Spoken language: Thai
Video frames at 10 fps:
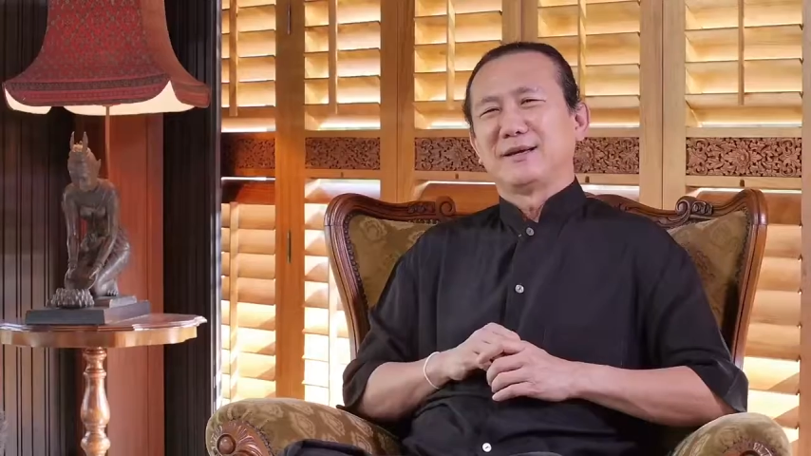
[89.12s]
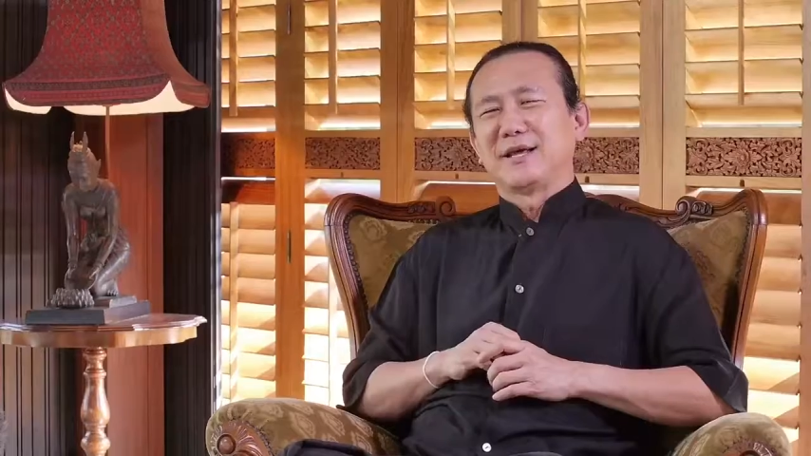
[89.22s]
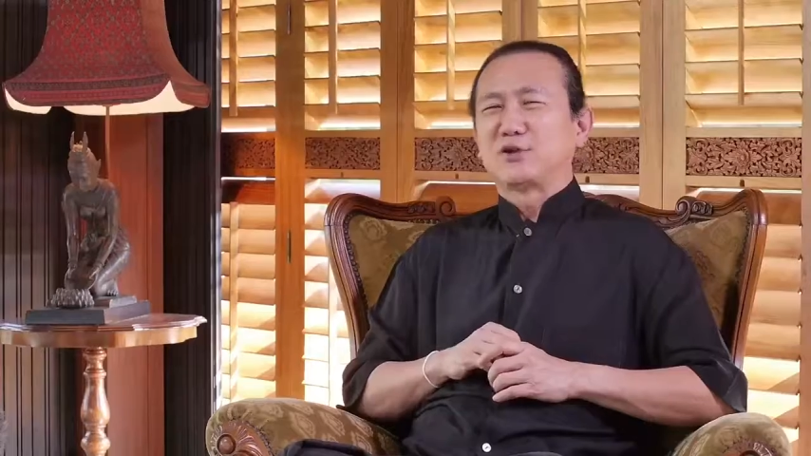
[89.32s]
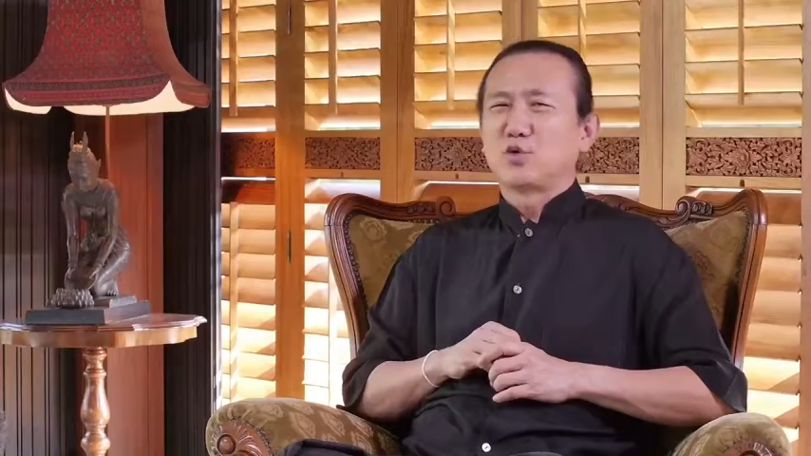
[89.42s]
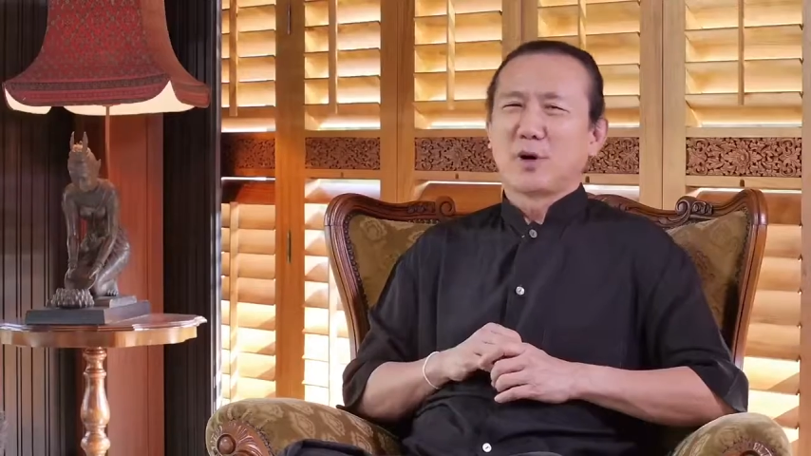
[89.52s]

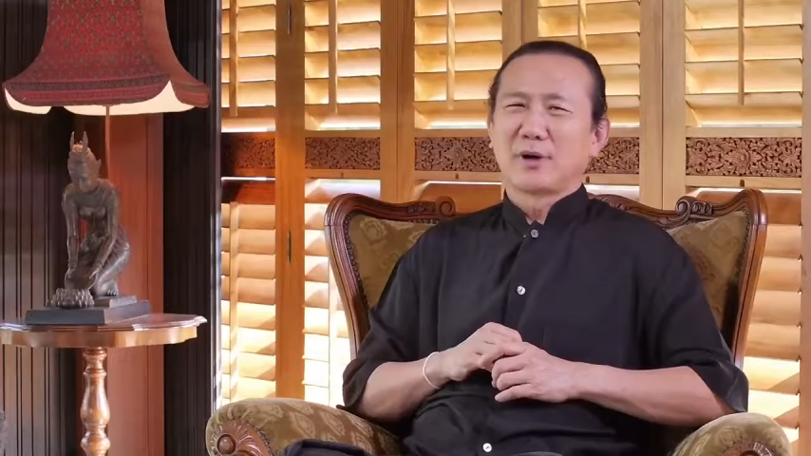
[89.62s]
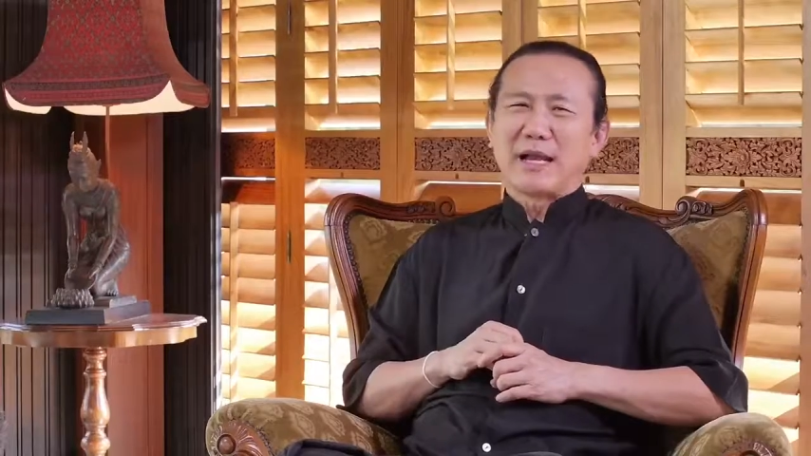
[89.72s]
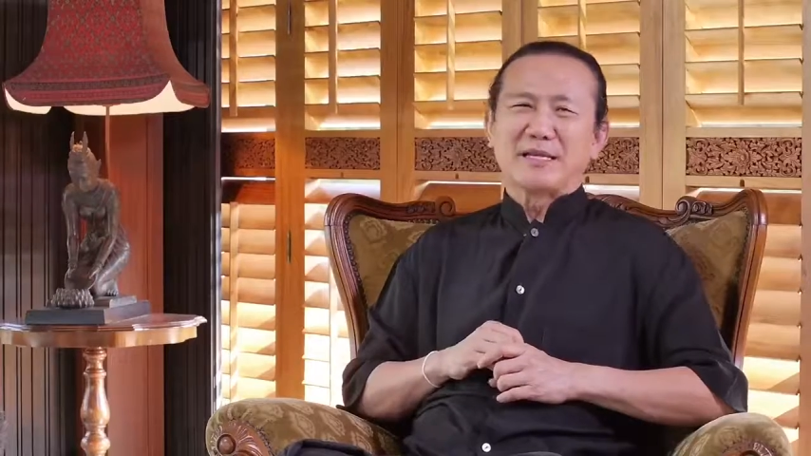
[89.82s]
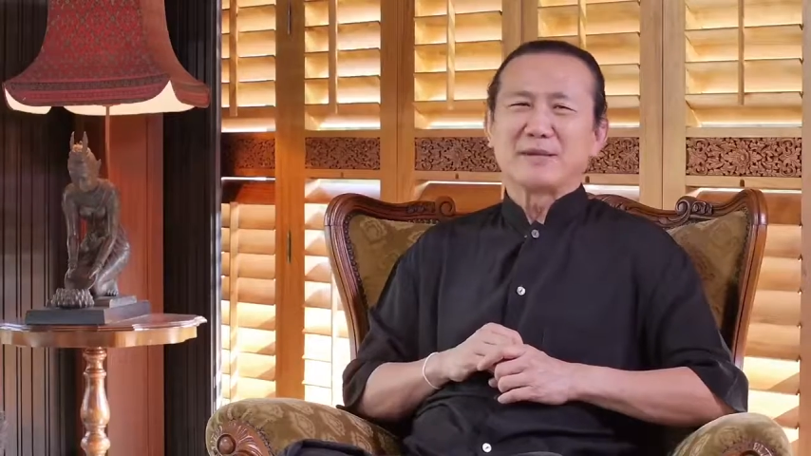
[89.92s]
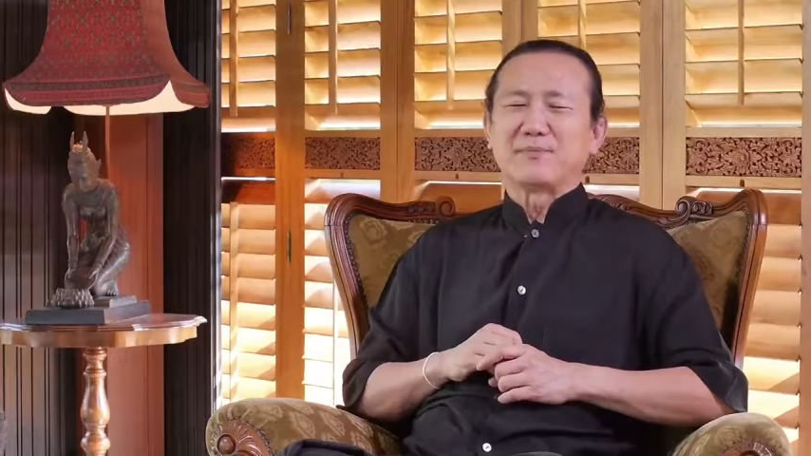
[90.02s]
ในช่วงห
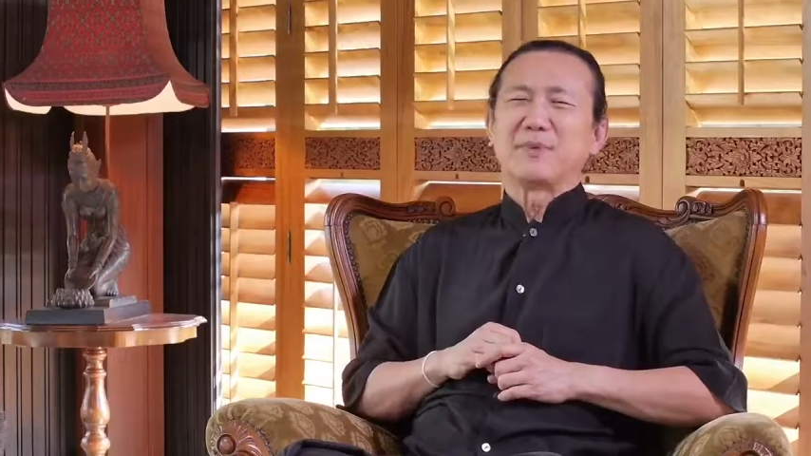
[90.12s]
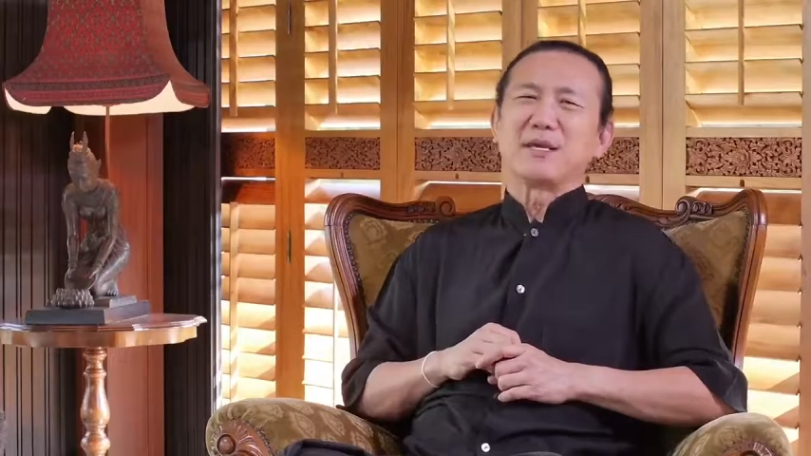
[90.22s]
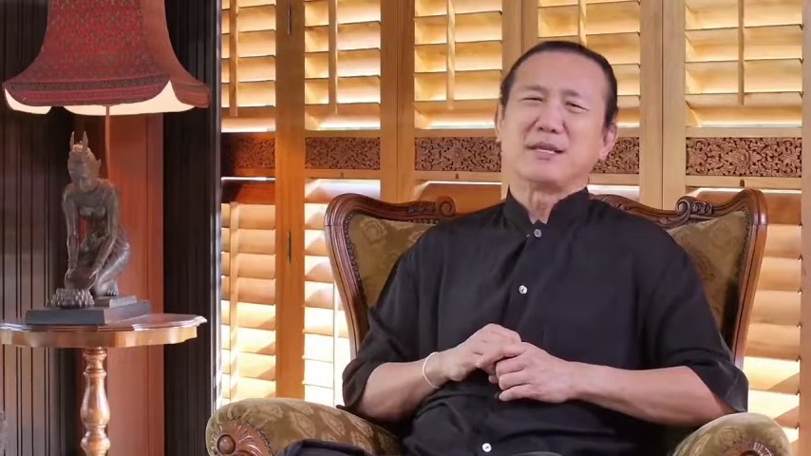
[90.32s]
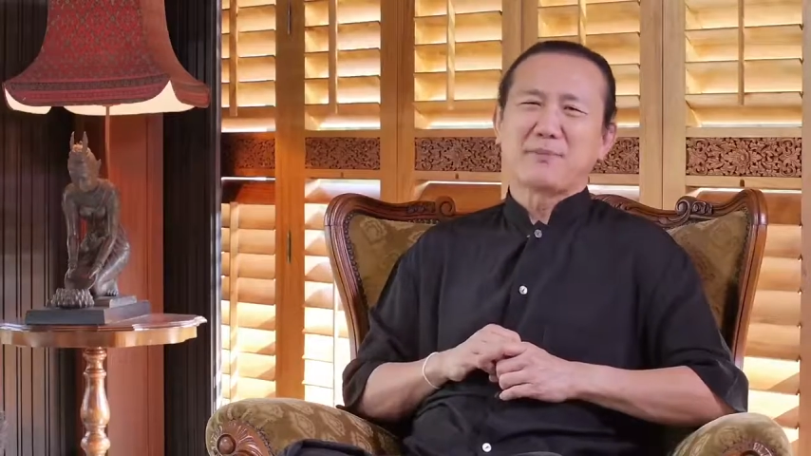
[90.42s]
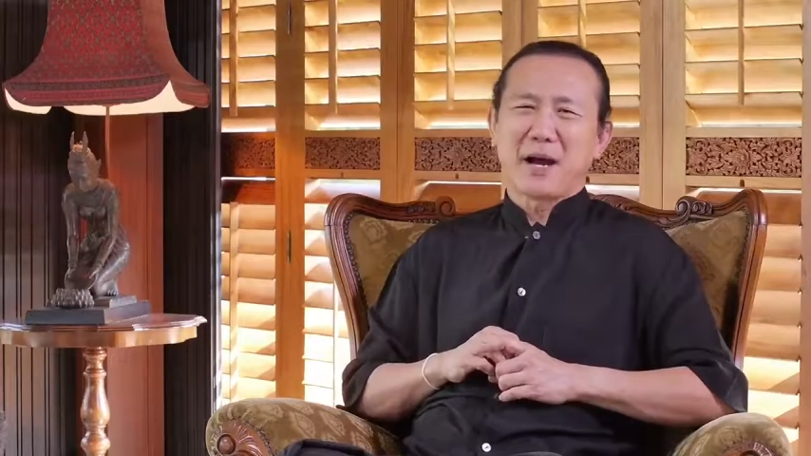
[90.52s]
ลายสิบปี
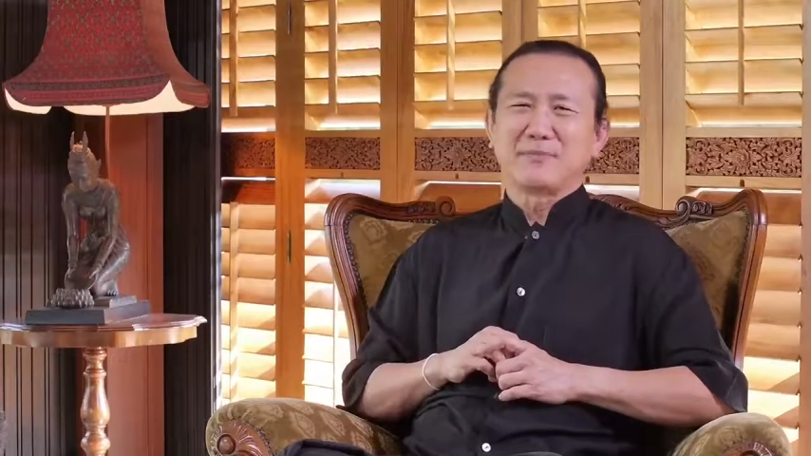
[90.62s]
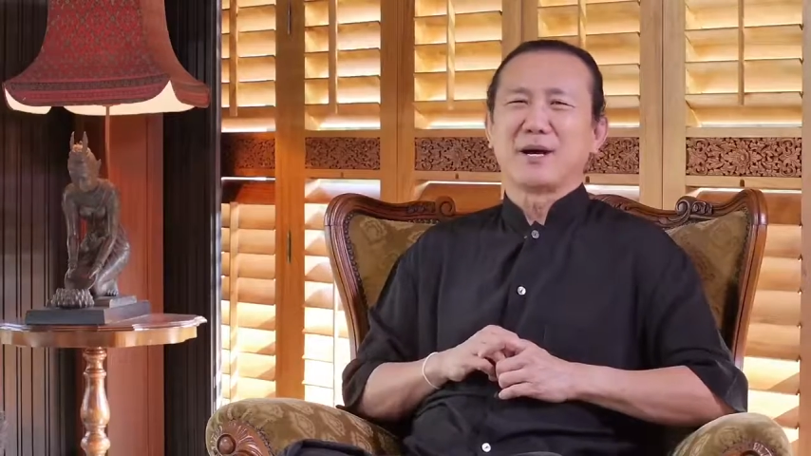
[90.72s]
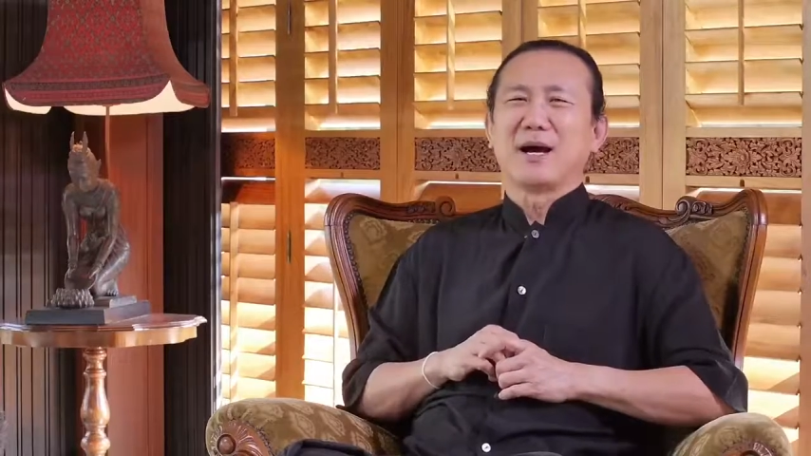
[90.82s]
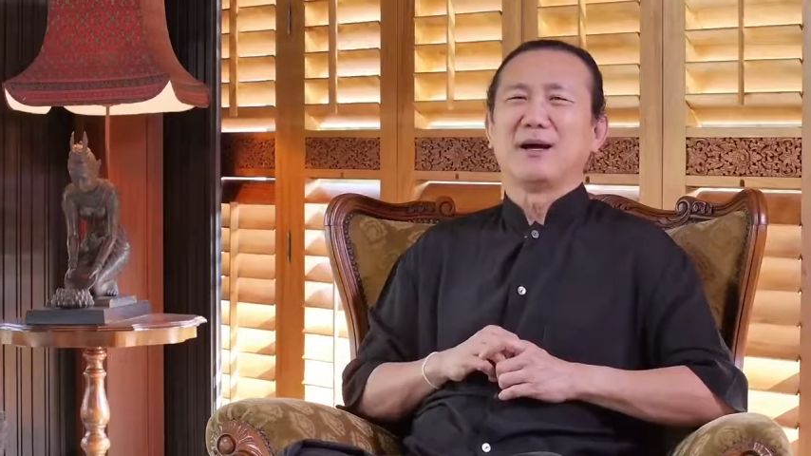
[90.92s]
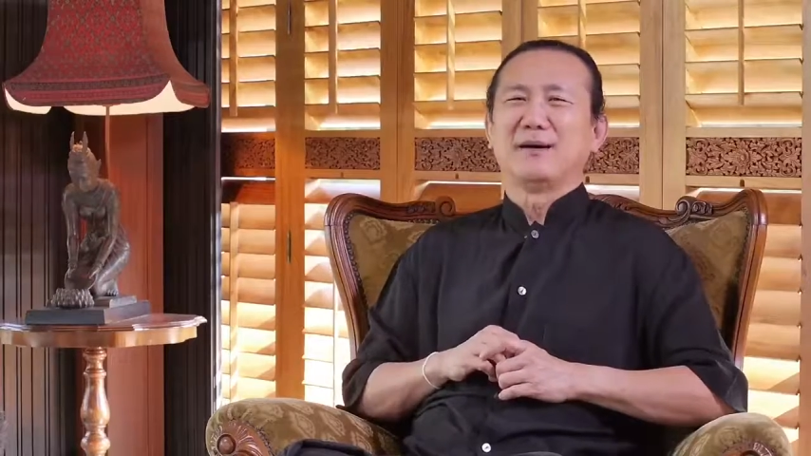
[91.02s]
ที่ผ่านมา